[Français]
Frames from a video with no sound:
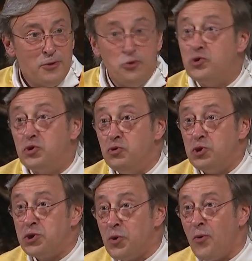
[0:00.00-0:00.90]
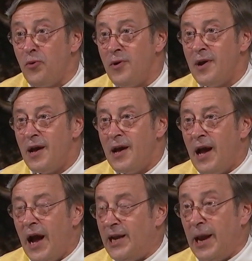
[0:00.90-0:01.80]
Nous touchons
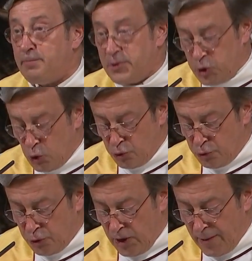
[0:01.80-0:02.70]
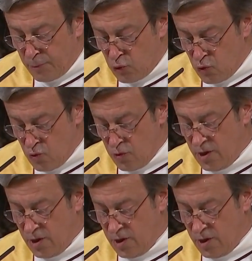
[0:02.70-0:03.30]
à l'absolu de l'amour.